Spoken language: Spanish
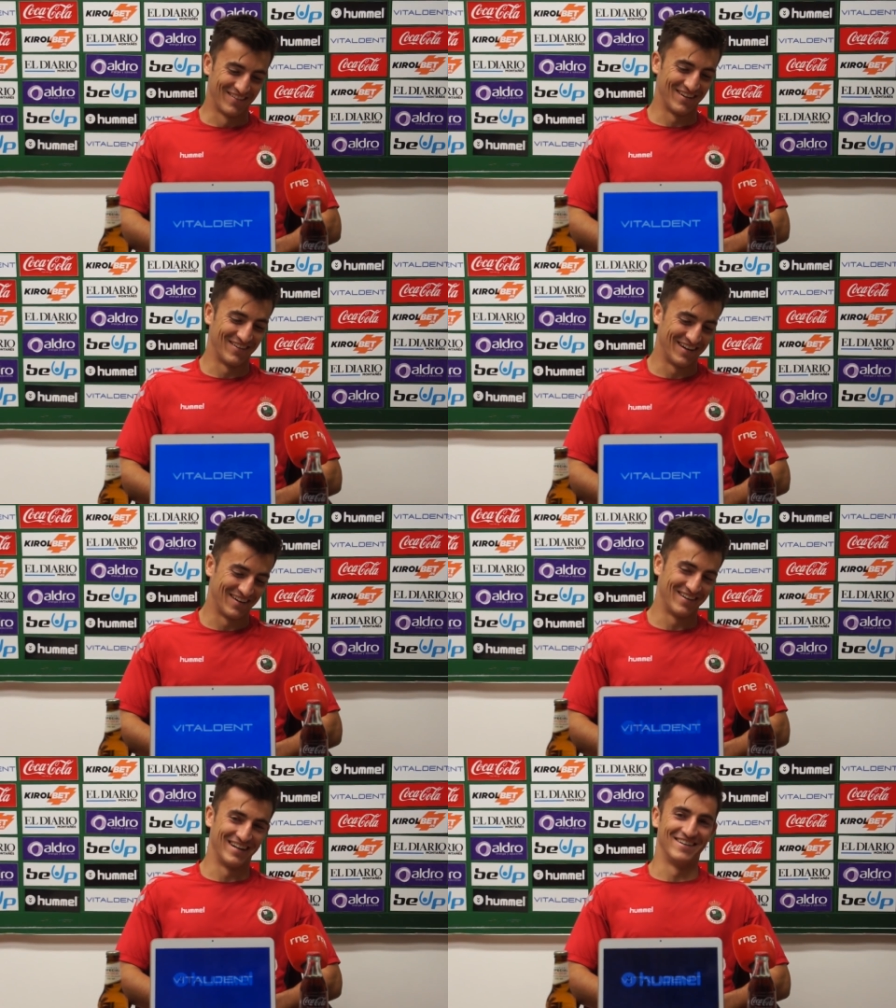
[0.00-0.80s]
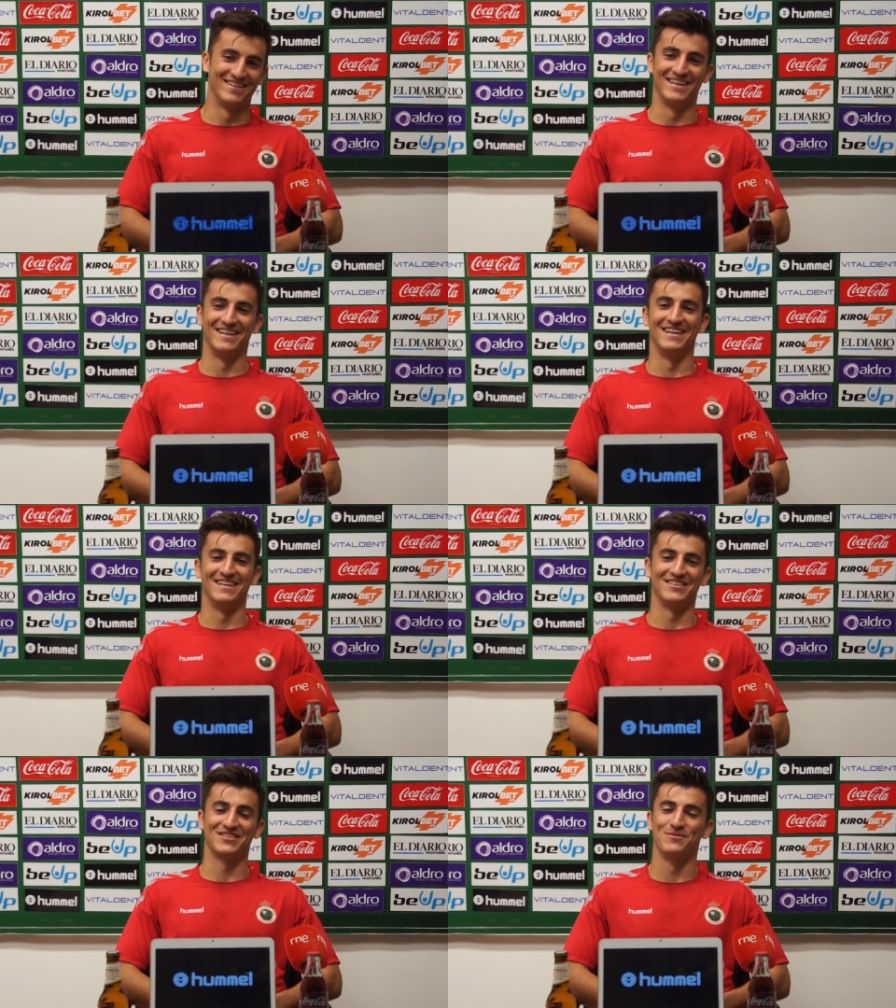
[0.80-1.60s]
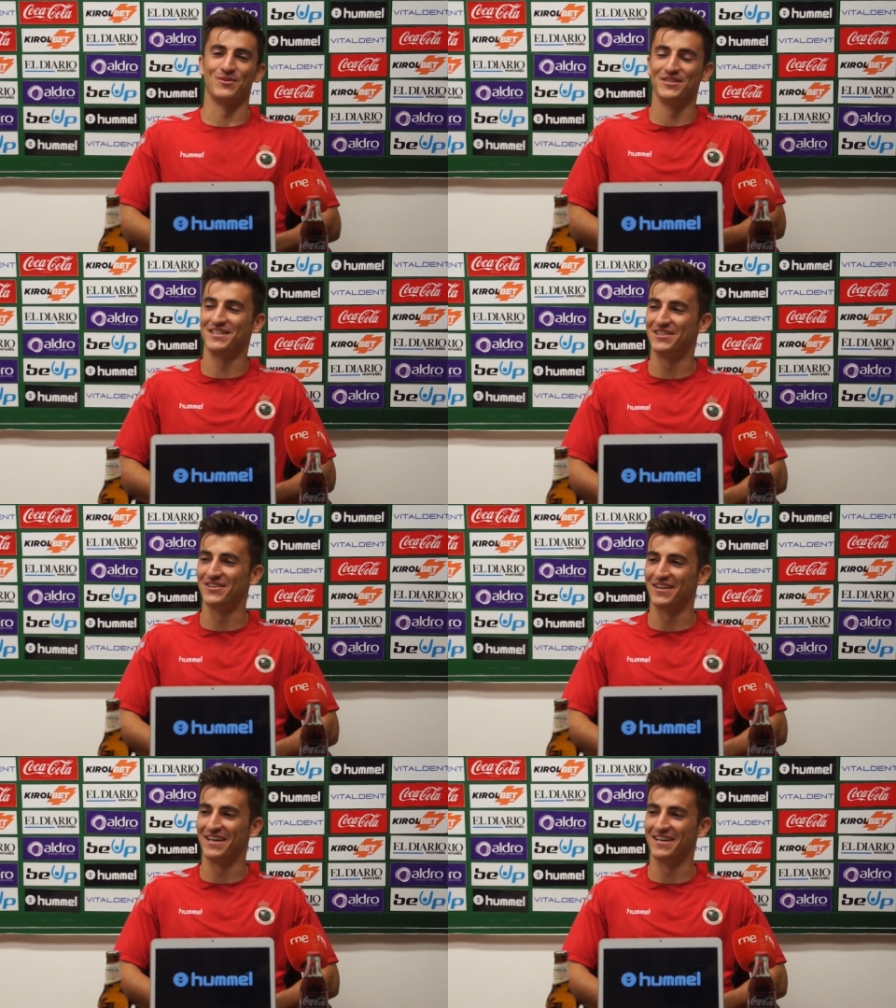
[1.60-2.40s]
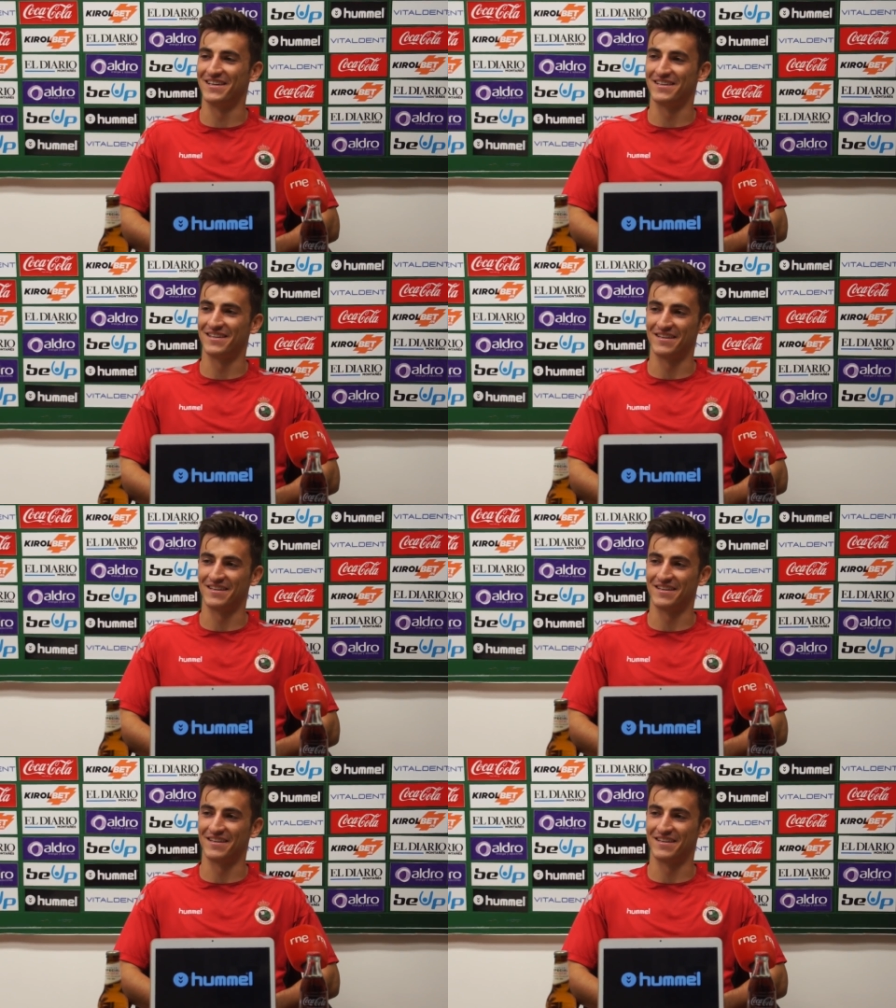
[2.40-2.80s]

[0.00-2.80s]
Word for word: bueno, bueno, bueno, eh, yo estoy muy contento de,